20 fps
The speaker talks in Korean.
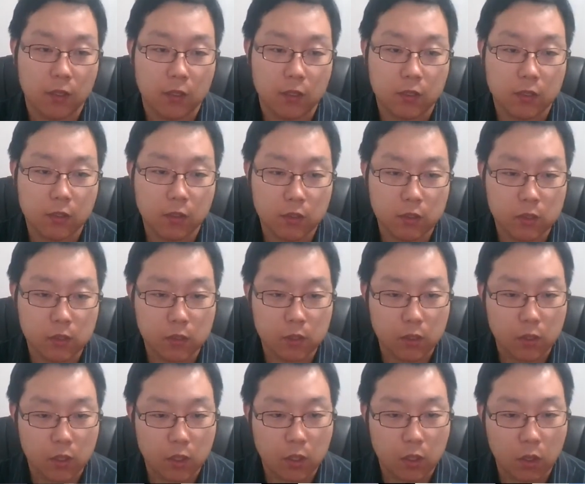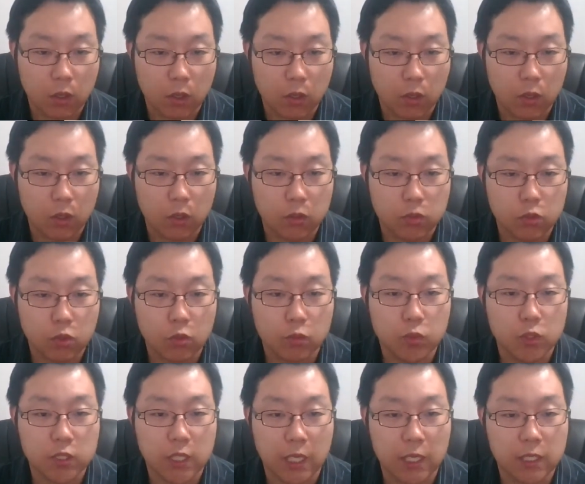그것을 어, 조금
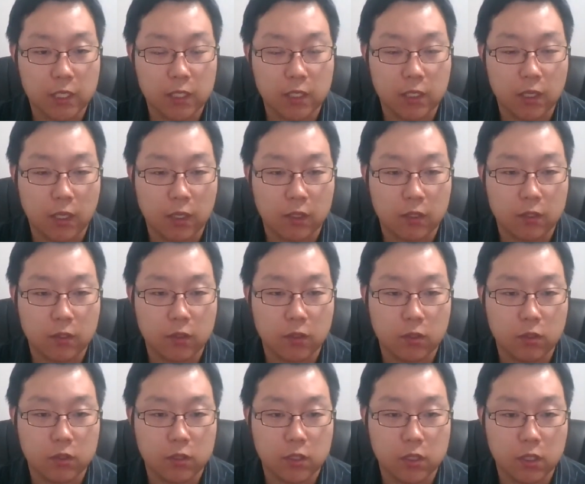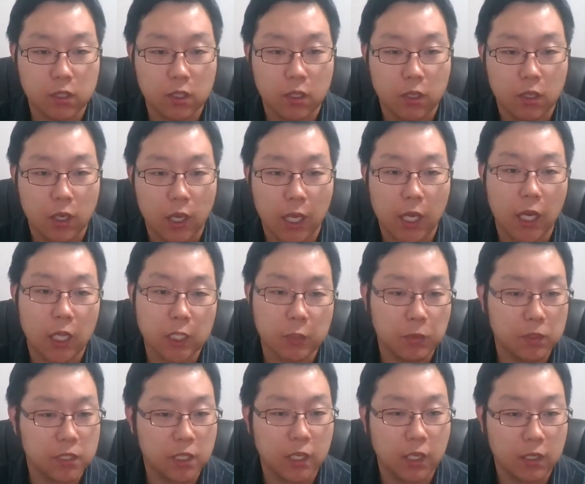더 잘 그것이
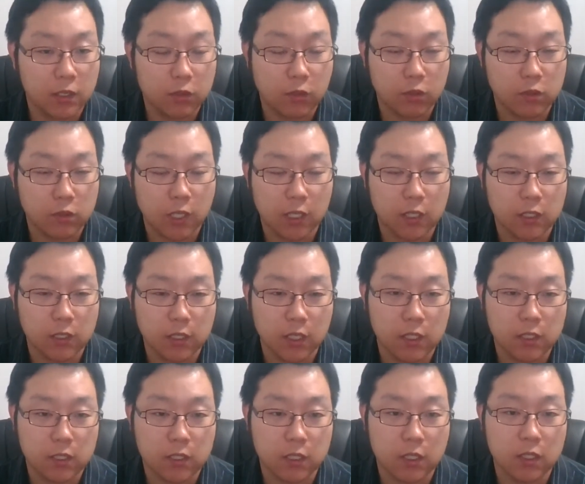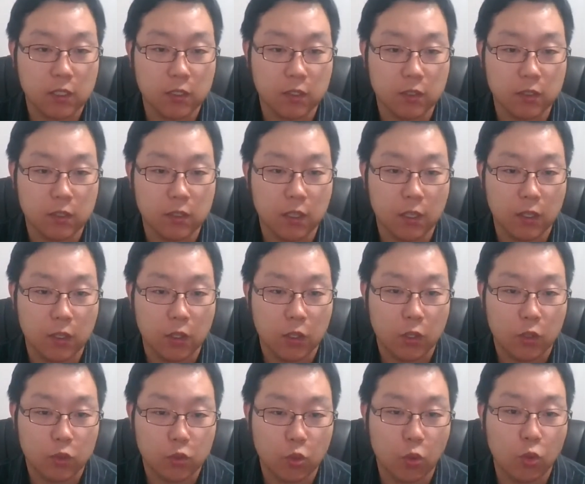하나님의 사랑을 더 잘 이해시키는데
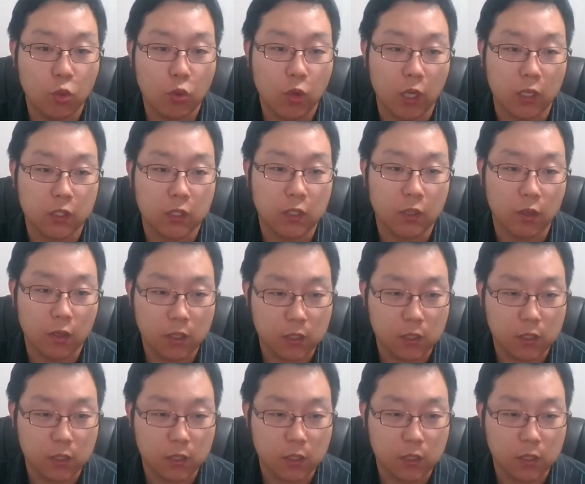좋을 것 같아요.